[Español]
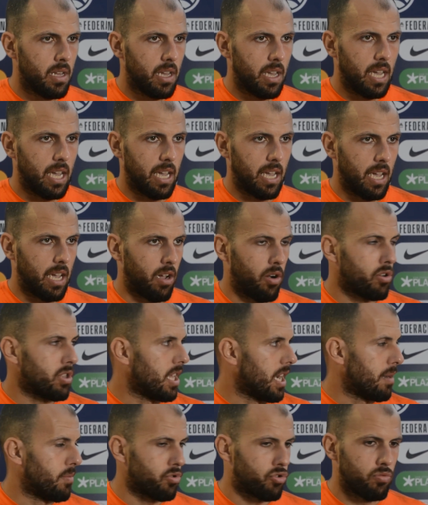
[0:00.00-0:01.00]
Eh, hoy
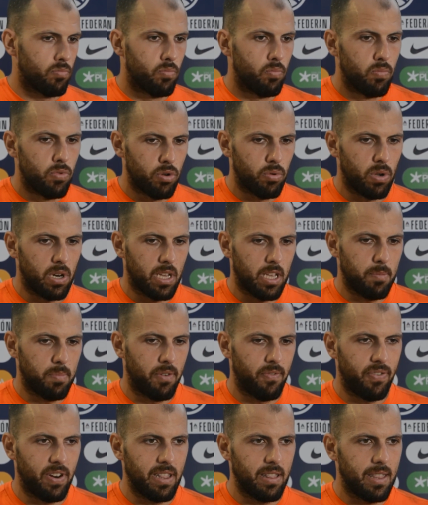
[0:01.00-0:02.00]
teníamos un muy buen equipo
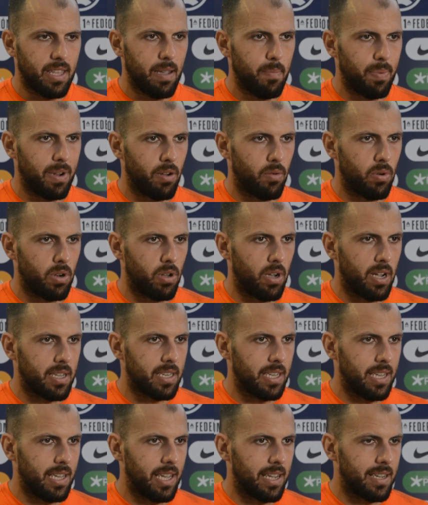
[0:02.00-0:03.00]
enfrente, pero bueno,
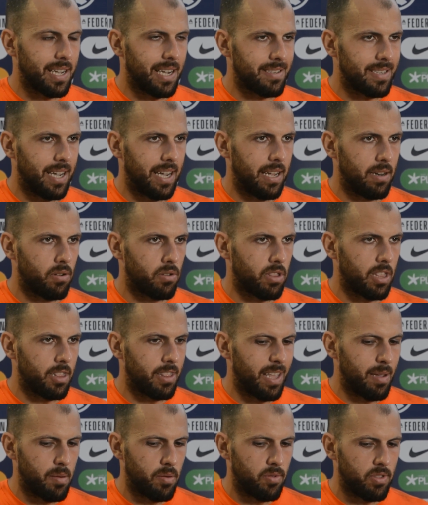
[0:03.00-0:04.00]
aquí en casa no
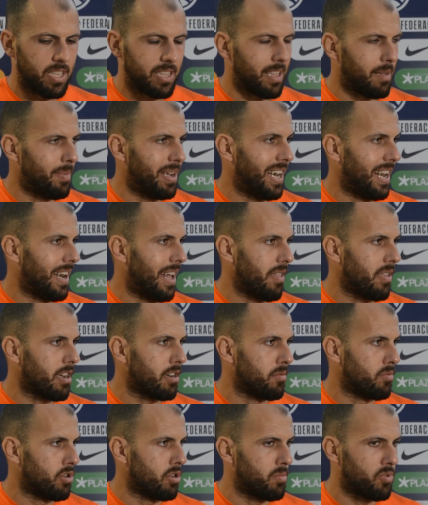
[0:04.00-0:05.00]
debemos de temer a nadie
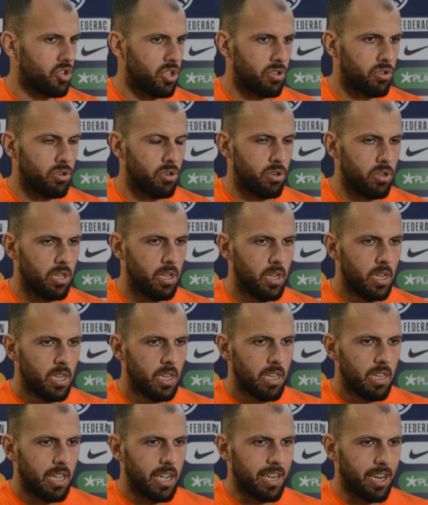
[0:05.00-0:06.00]
como no hemos hecho hoy
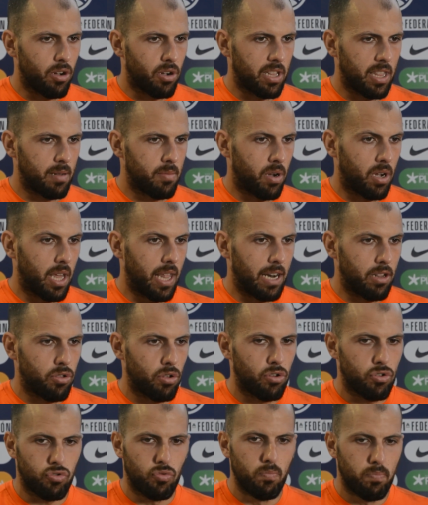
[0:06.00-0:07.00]
y creo que tenemos que dar
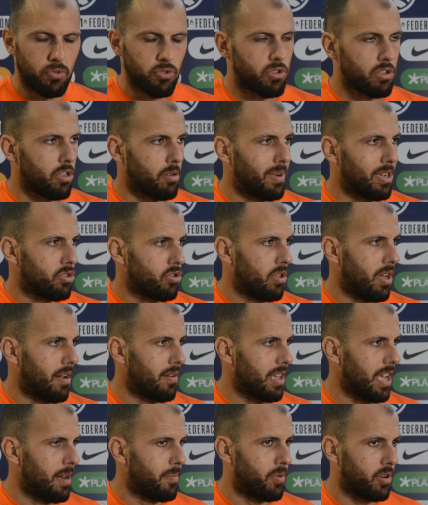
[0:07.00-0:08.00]
todos un puntito más
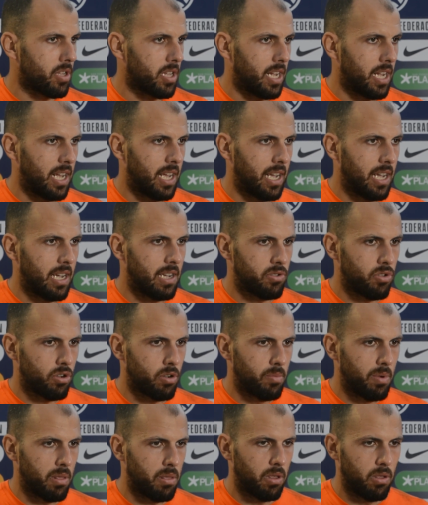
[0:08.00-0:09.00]
todavía porque estoy
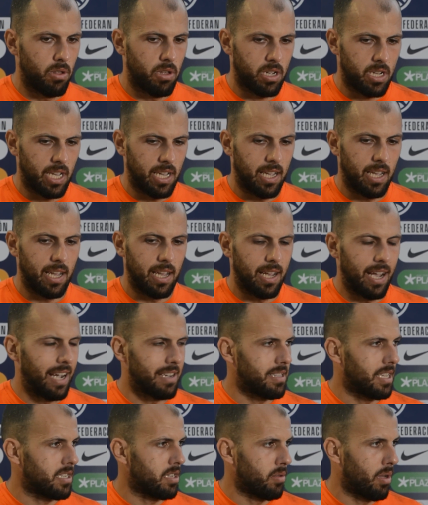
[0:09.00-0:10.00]
convencido de que a
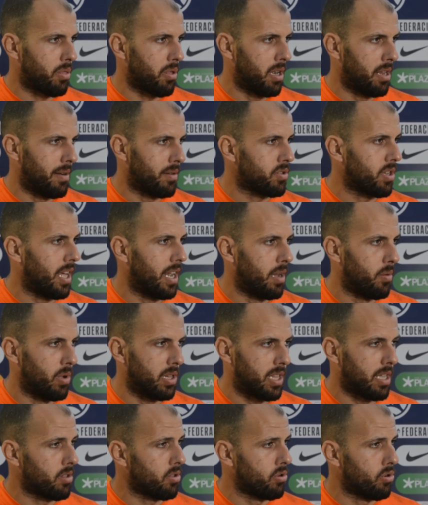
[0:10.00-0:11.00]
esta situación le vamos a dar la
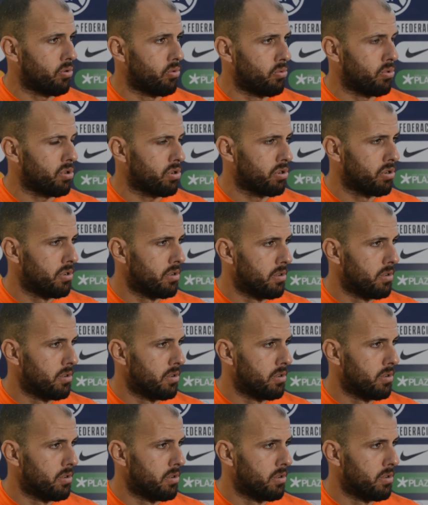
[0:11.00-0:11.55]
vuelta a todos juntos